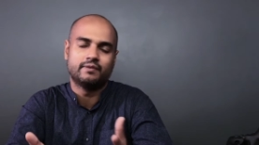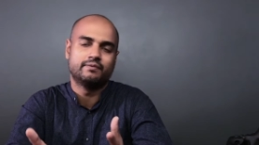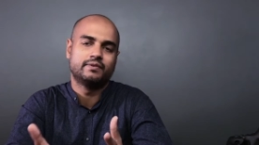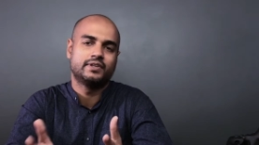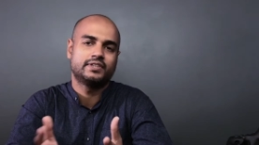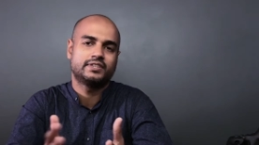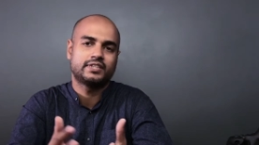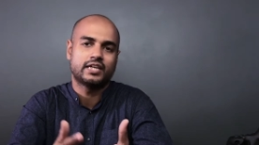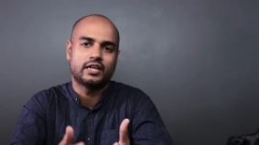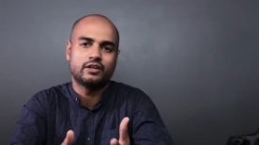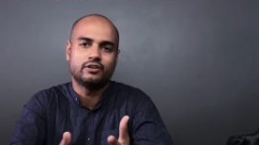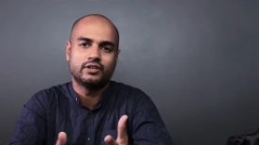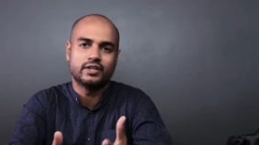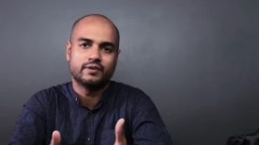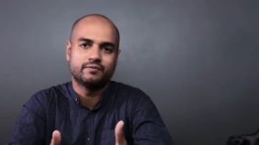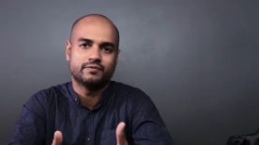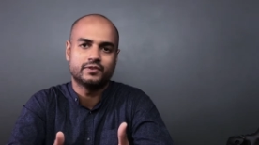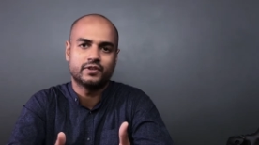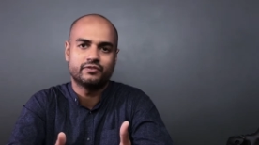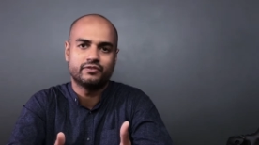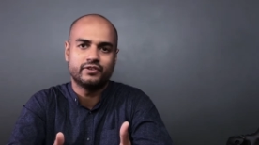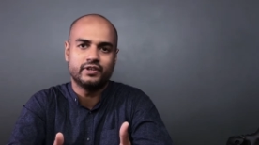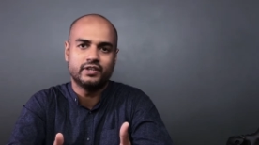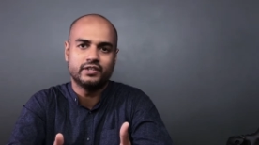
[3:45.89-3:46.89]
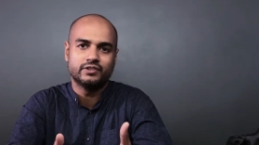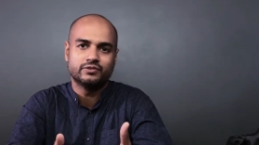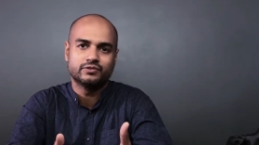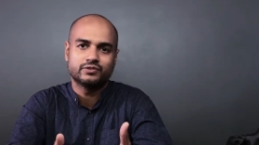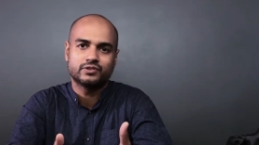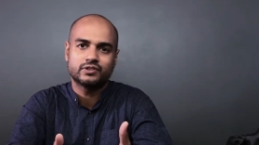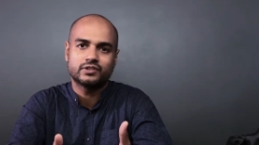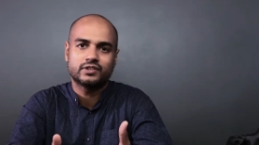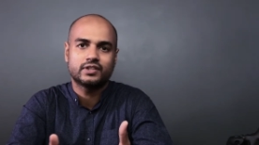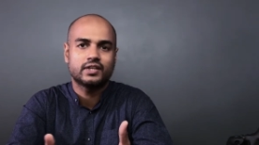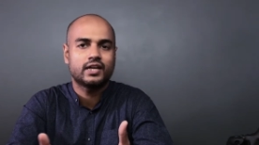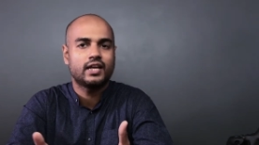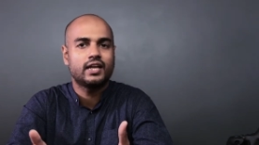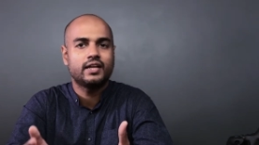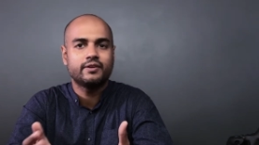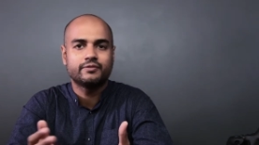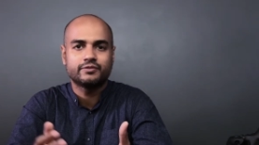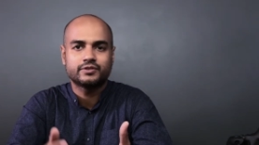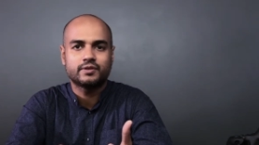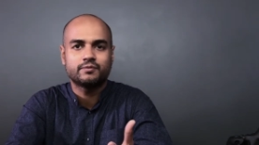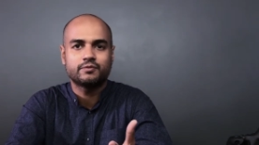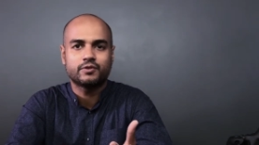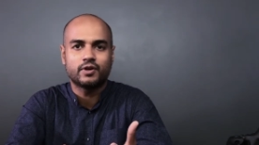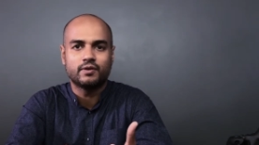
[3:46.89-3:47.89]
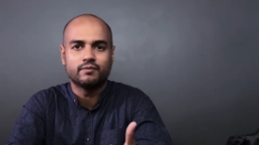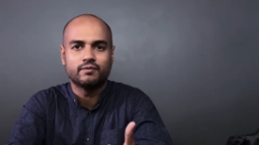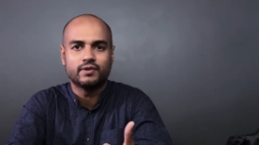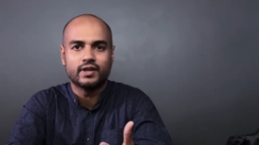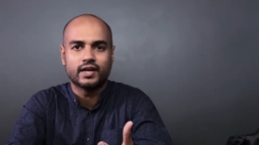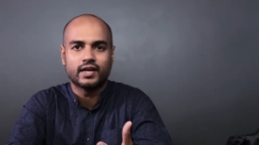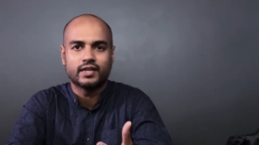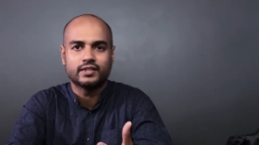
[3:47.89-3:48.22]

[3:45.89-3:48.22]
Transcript: না আমরা শ্যালো ডেপথ অফ ফিল্ড ইউজ করতে গেলে এফস্টক কম